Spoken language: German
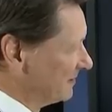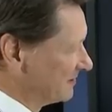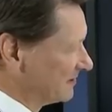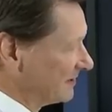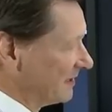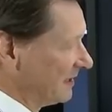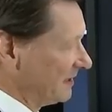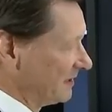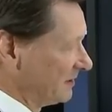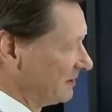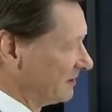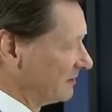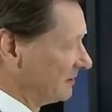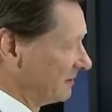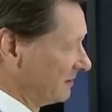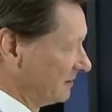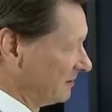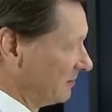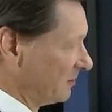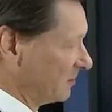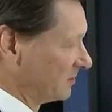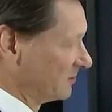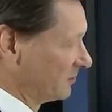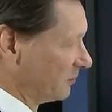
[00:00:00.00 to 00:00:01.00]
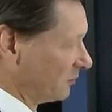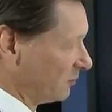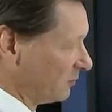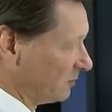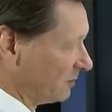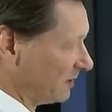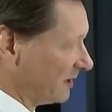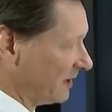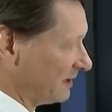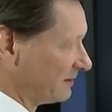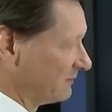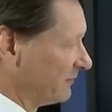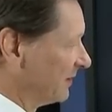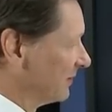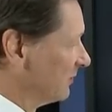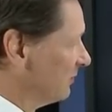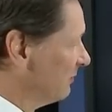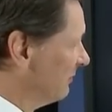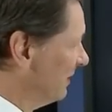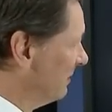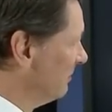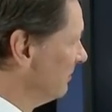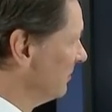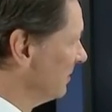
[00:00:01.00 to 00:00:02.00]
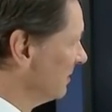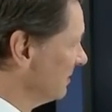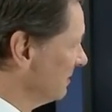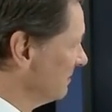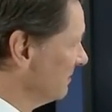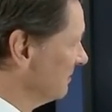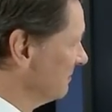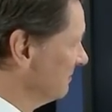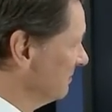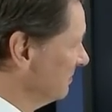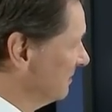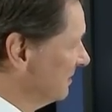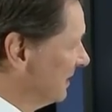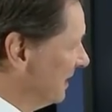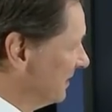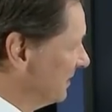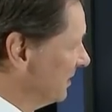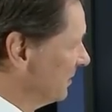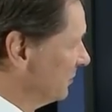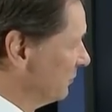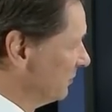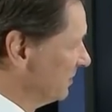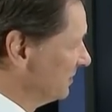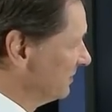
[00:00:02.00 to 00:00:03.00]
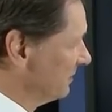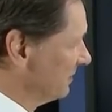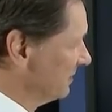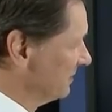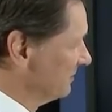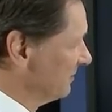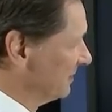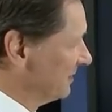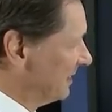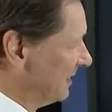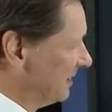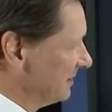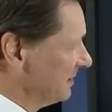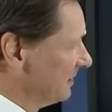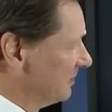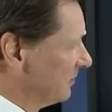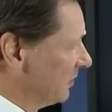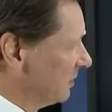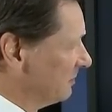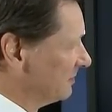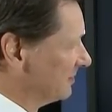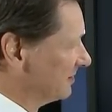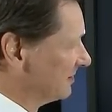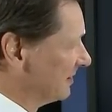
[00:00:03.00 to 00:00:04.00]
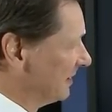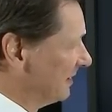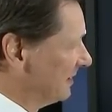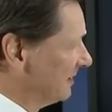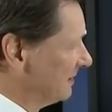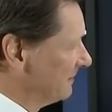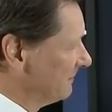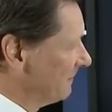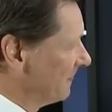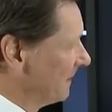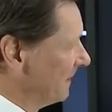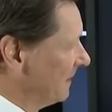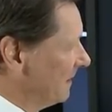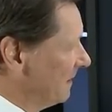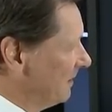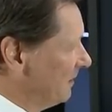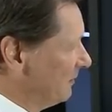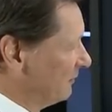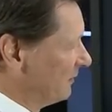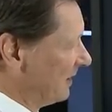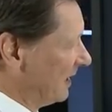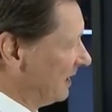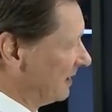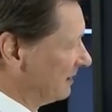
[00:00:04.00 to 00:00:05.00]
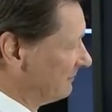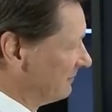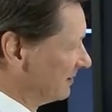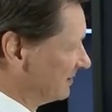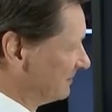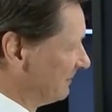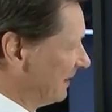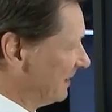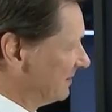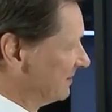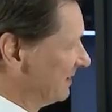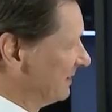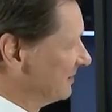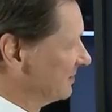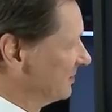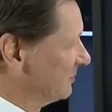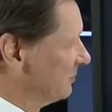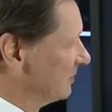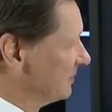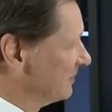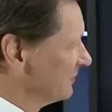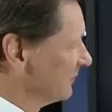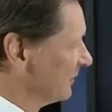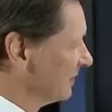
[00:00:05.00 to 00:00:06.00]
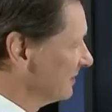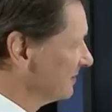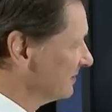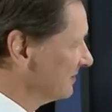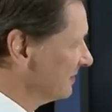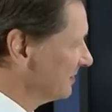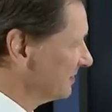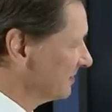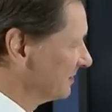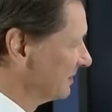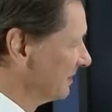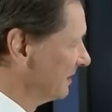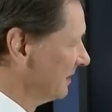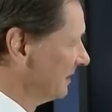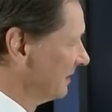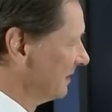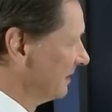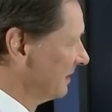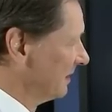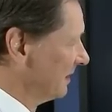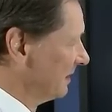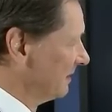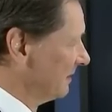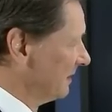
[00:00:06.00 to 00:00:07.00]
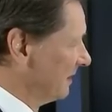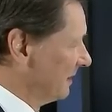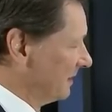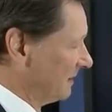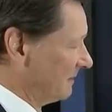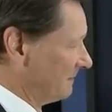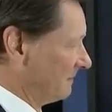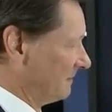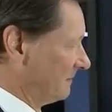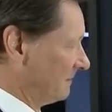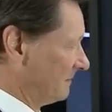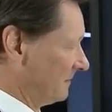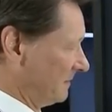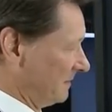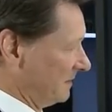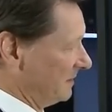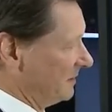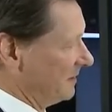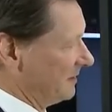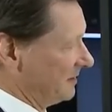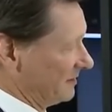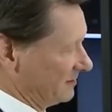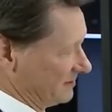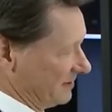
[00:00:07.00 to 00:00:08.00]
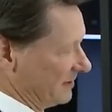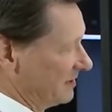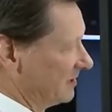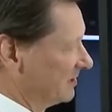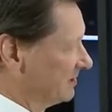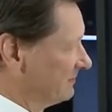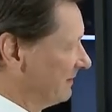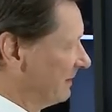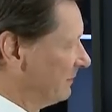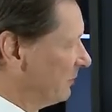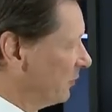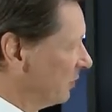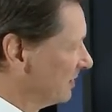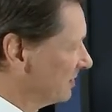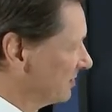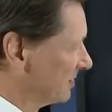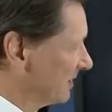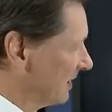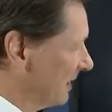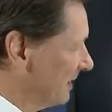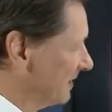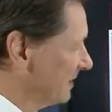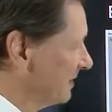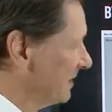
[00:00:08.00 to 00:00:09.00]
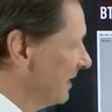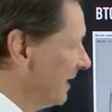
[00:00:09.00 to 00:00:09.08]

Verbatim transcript: Bis Ende Oktober, Anfang November kann er durchaus dort angekommen sein. Frage, was macht er jetzt kurzfristig? Ich sehe da zwei Möglichkeiten.